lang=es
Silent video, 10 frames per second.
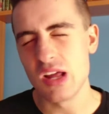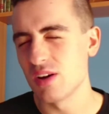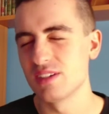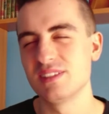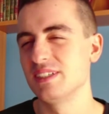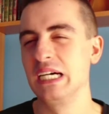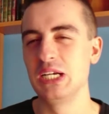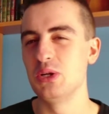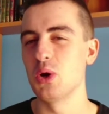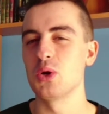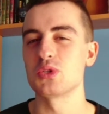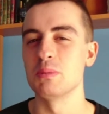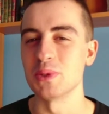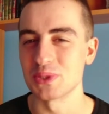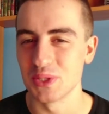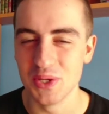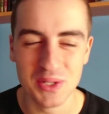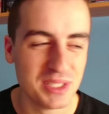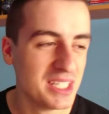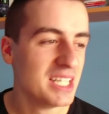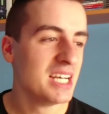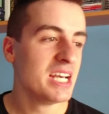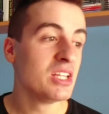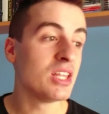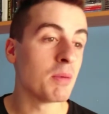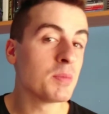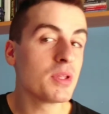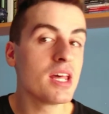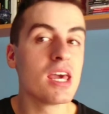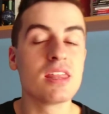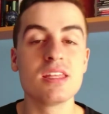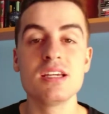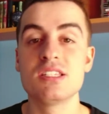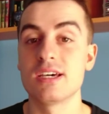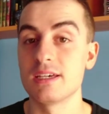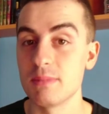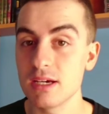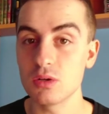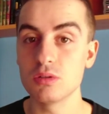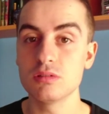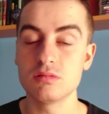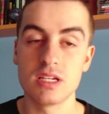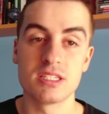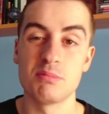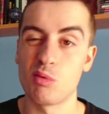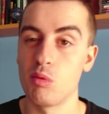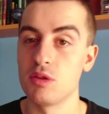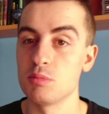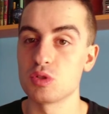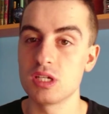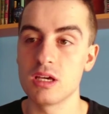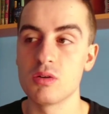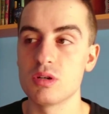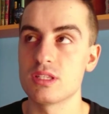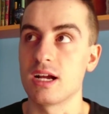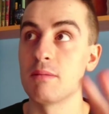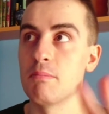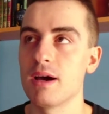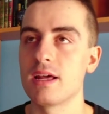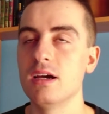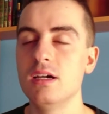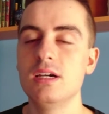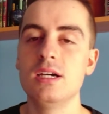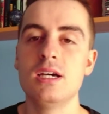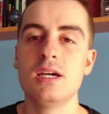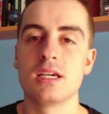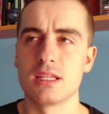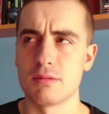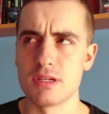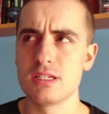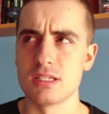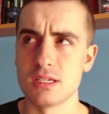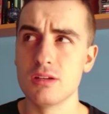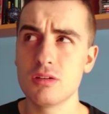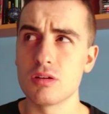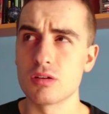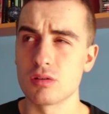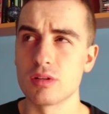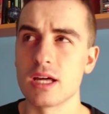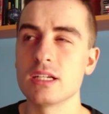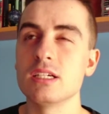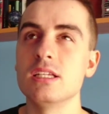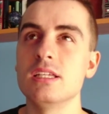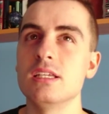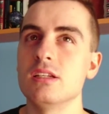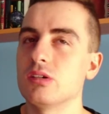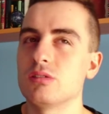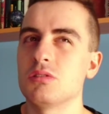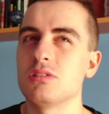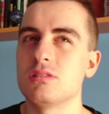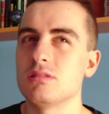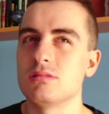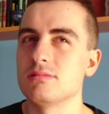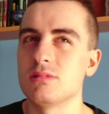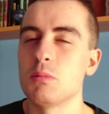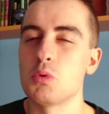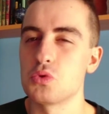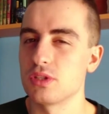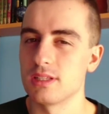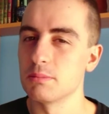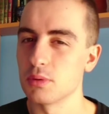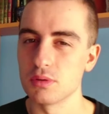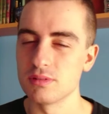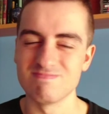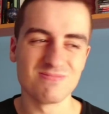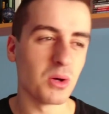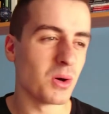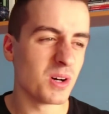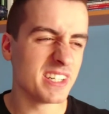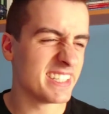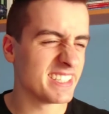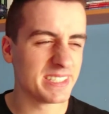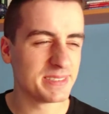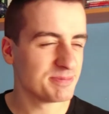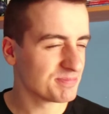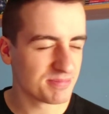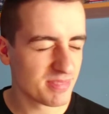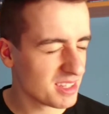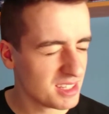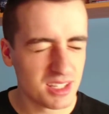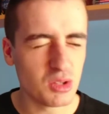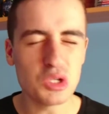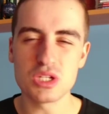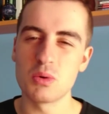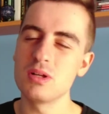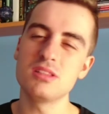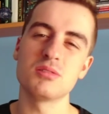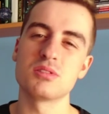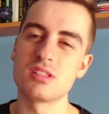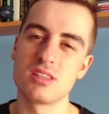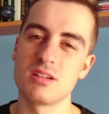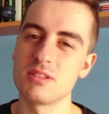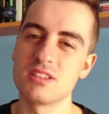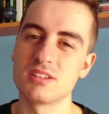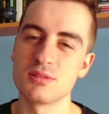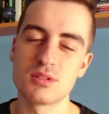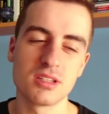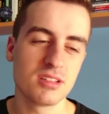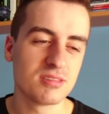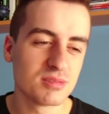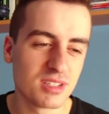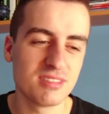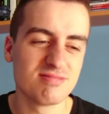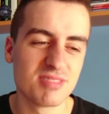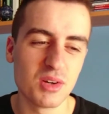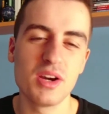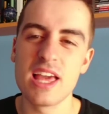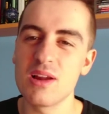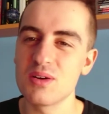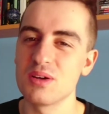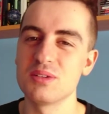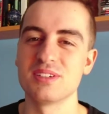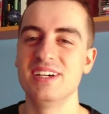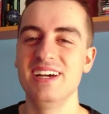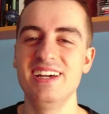No, no lo soporto. También podría decir Chaimeco, este Pokémon de tipo psíquico, esta campana, que también es de sí, ¿no? quiero recordar. Y no, no, no me gusta tampoco. No, no los aguanto, sinceramente, no sé. no hay algo que no.